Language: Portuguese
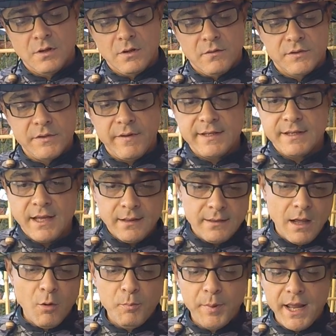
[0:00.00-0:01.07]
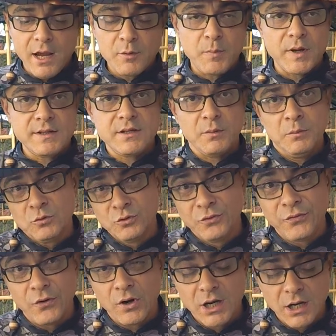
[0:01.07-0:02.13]
Você vai esquentar o prego, pode ser no
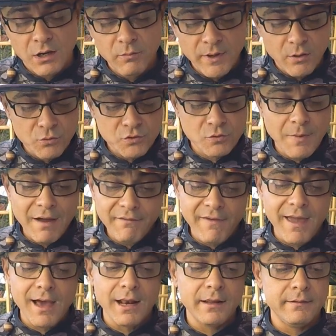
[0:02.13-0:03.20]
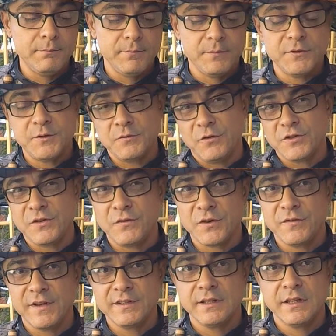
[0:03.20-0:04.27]
fogão. Eu uso uma vela, se você for
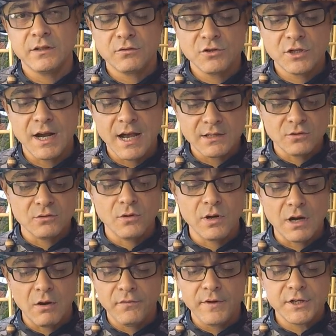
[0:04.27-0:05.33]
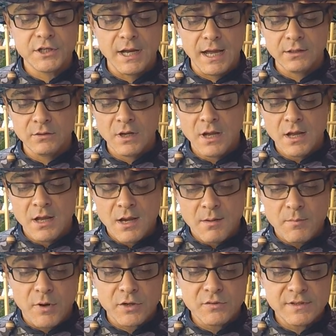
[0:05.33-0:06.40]
fazer dentro de casa, num local fechado,
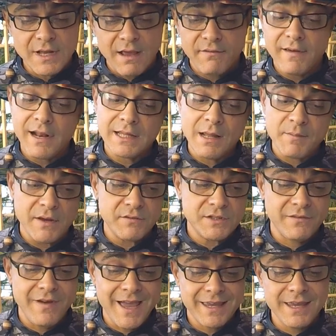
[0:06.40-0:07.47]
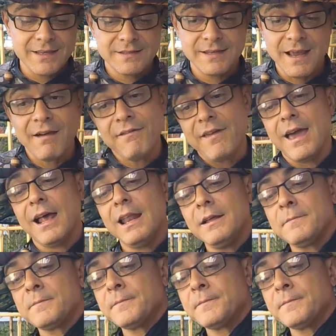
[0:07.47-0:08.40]
pode usar a vela também. Você vai aquecer a vela